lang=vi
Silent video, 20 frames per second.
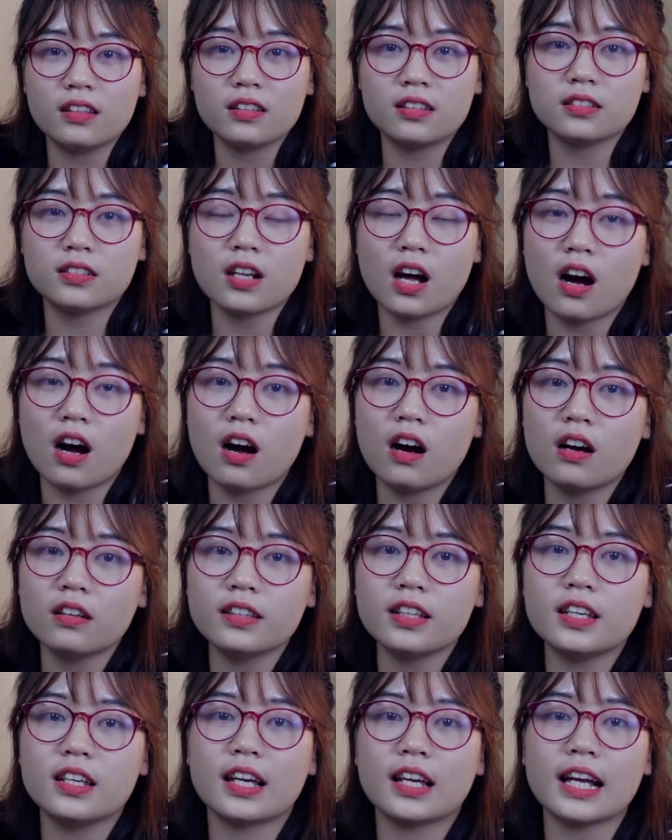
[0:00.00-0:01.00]
Từ đó
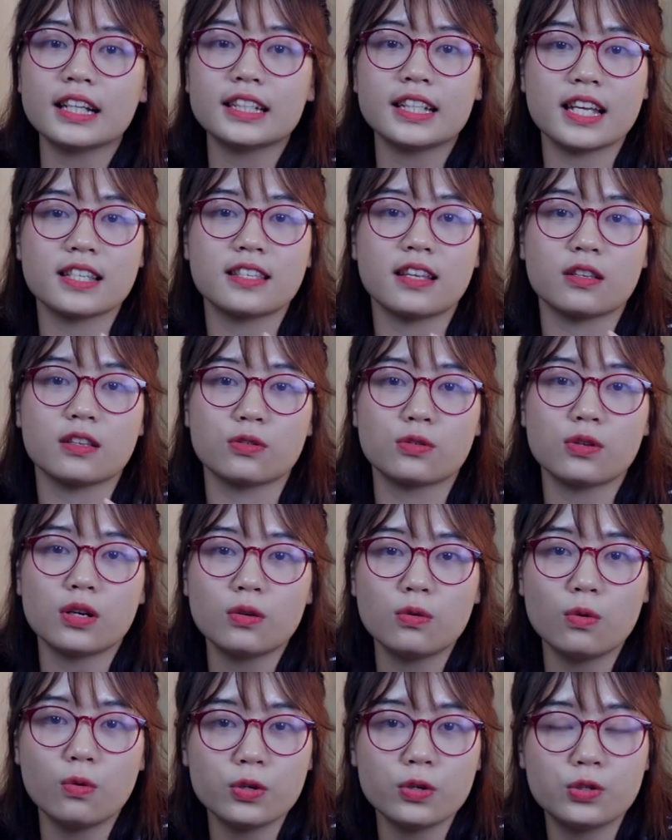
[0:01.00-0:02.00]
thì các nhà sản
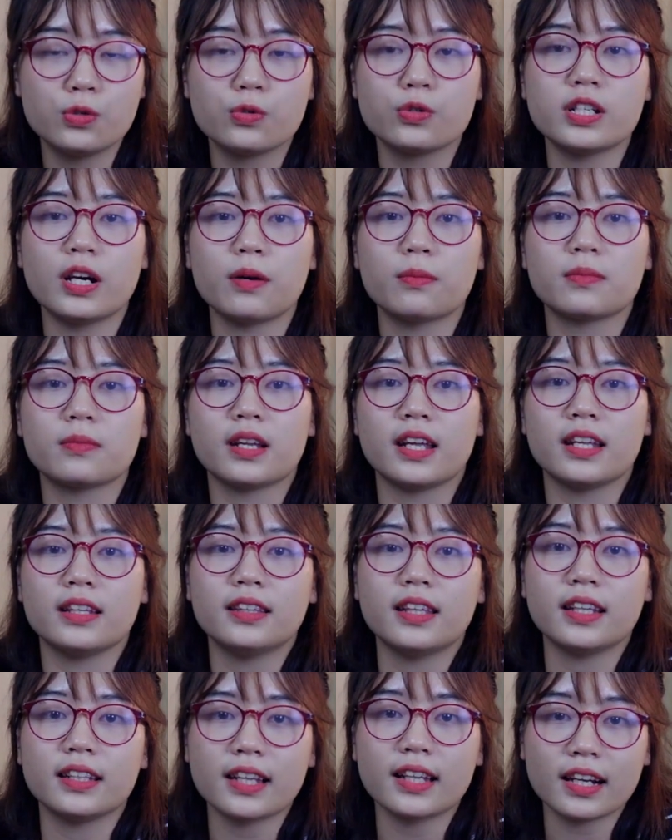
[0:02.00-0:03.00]
xuất luôn chú trọng đến
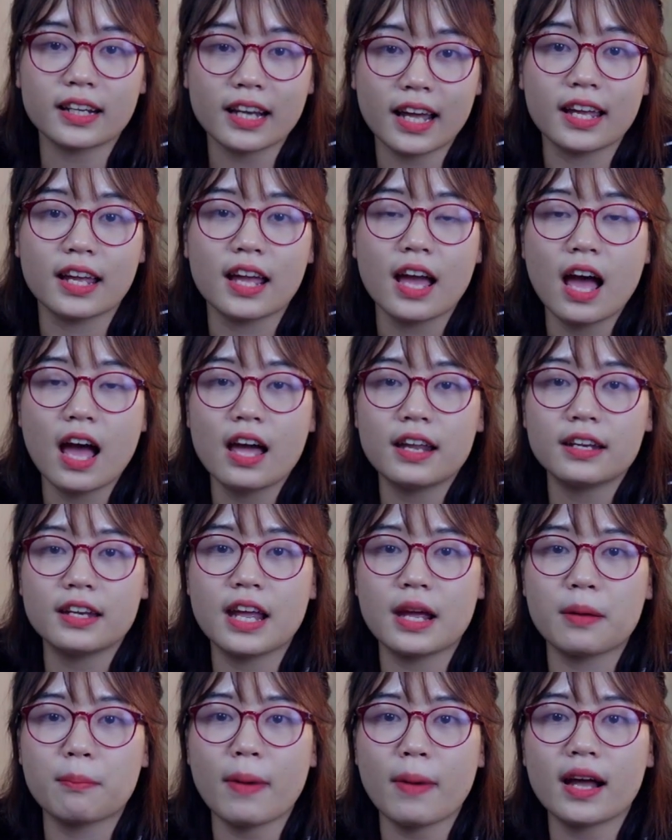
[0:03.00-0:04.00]
tính năng này
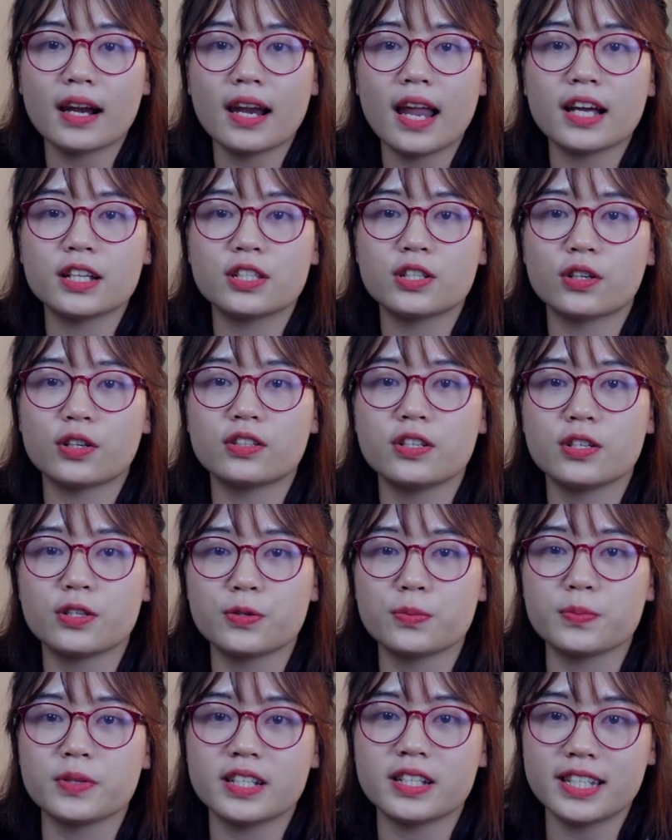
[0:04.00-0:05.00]
để mang lại cho người
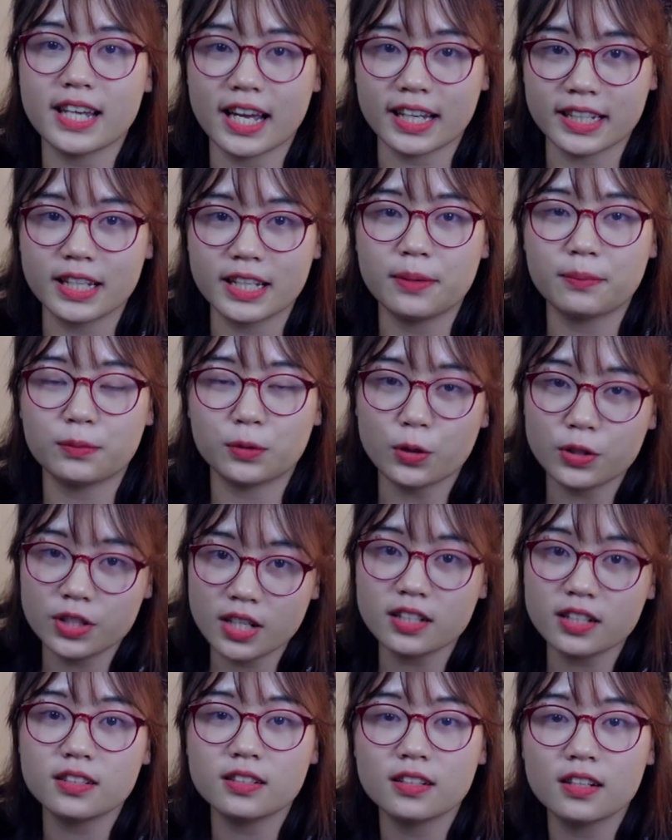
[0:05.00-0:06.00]
dùng những trải nghiệm tốt
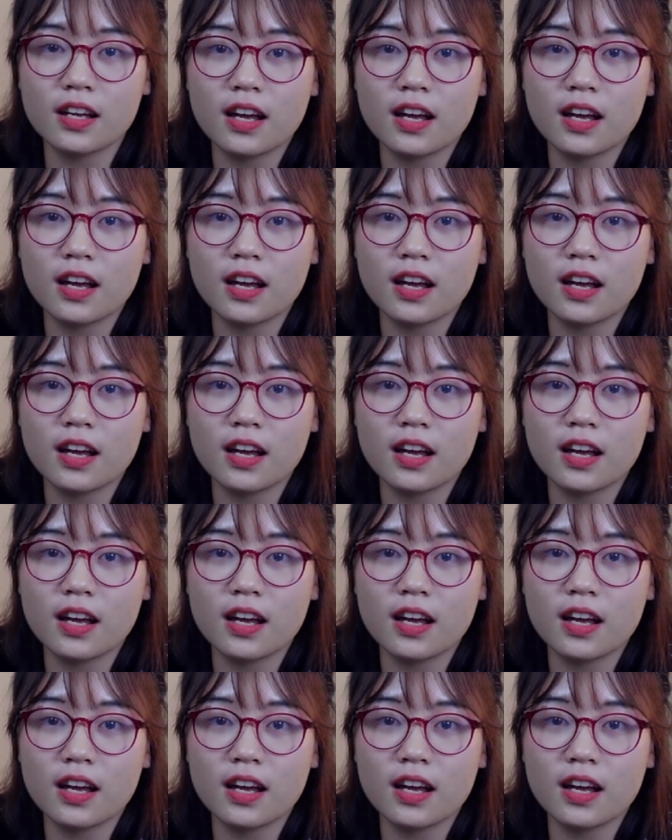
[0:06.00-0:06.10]
nhất.